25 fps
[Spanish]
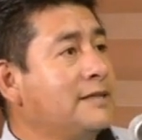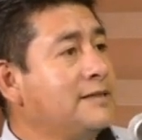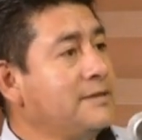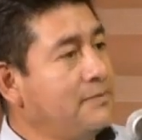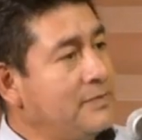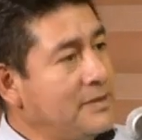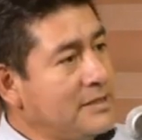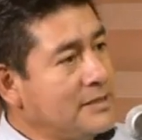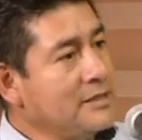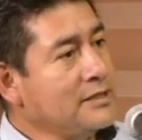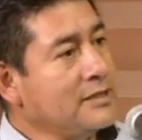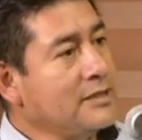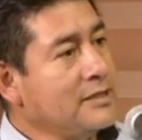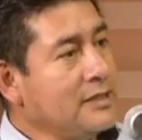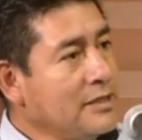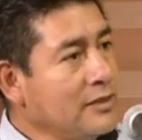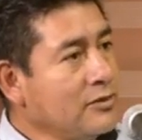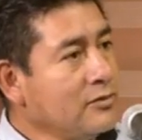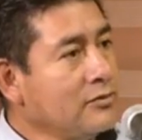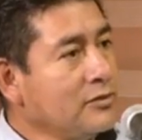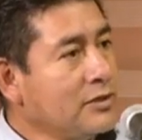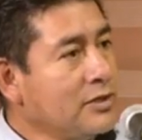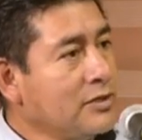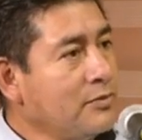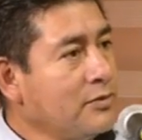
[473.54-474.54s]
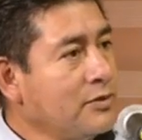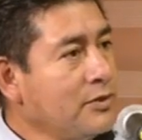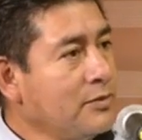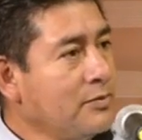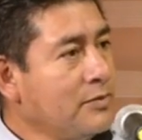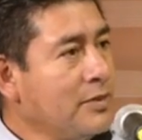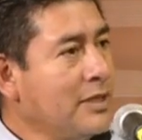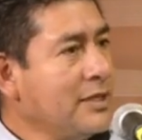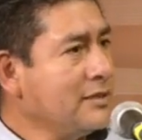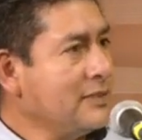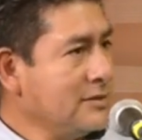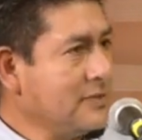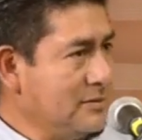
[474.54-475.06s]
se presentan algún tipo de
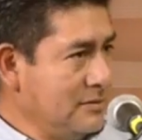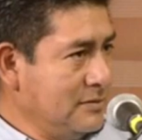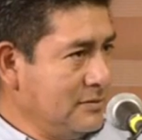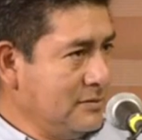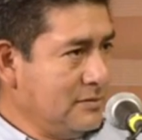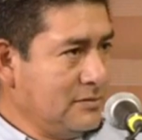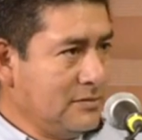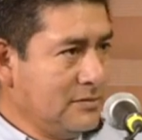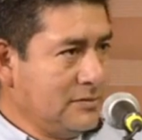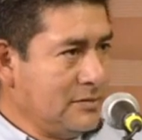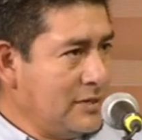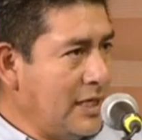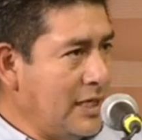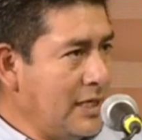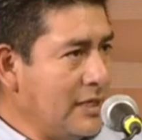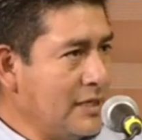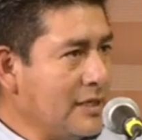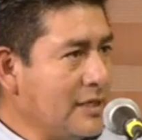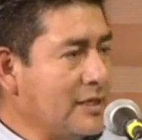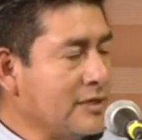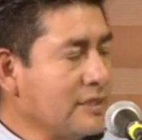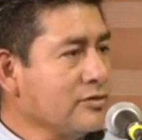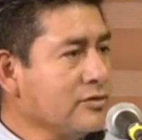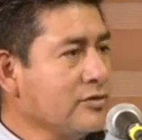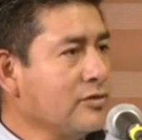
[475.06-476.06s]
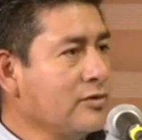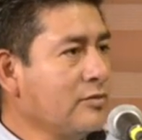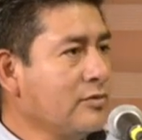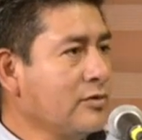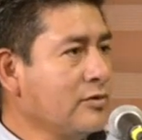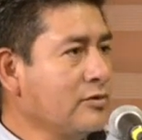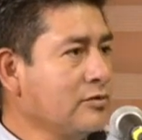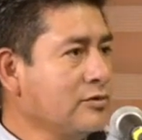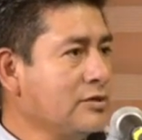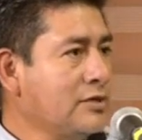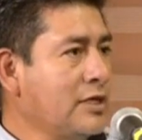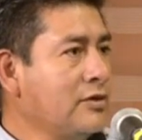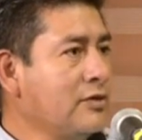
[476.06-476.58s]
plagas, tal el caso
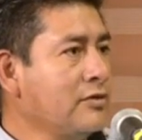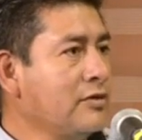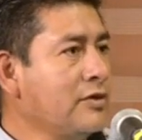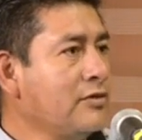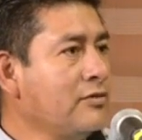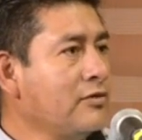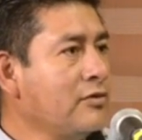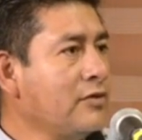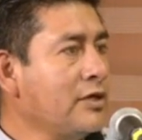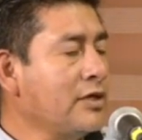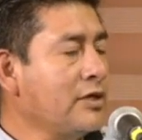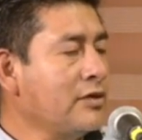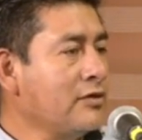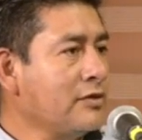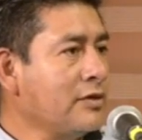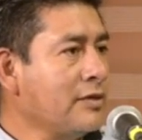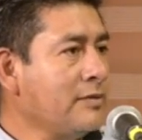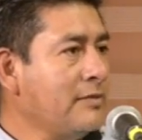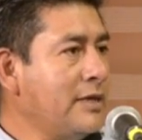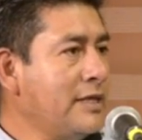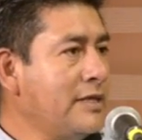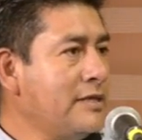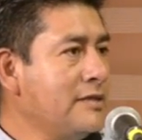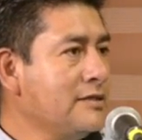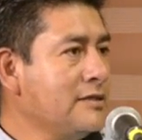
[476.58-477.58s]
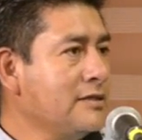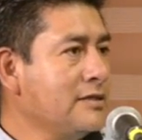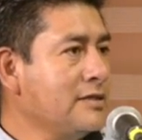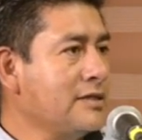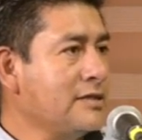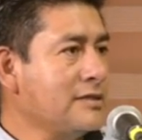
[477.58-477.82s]
como gusano defoliador de maíz,